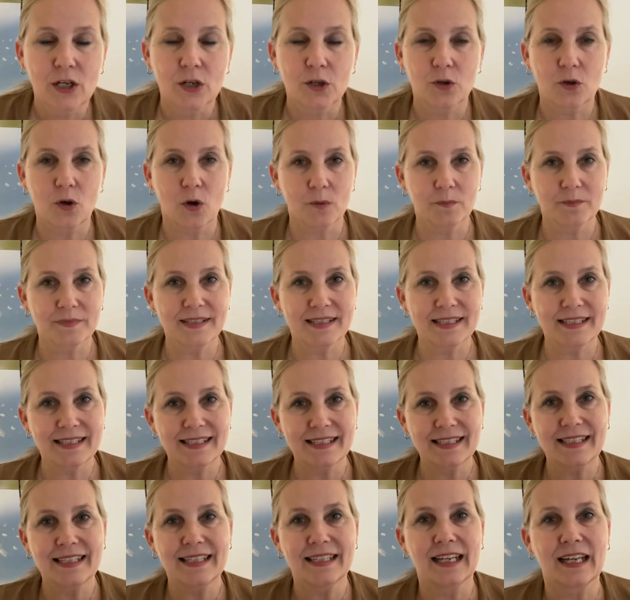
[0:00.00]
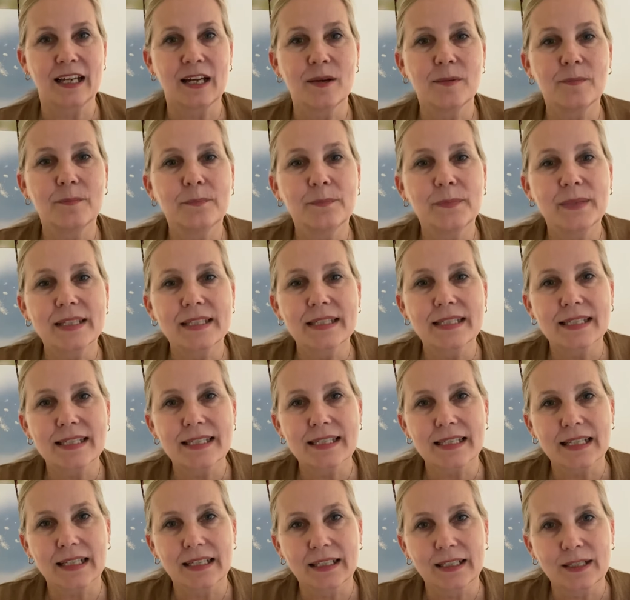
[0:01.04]
kommt sie äh,
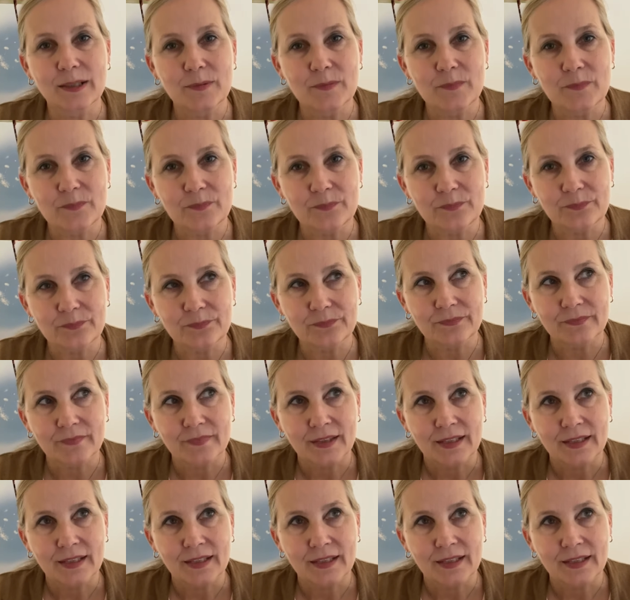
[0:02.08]
mit ähm,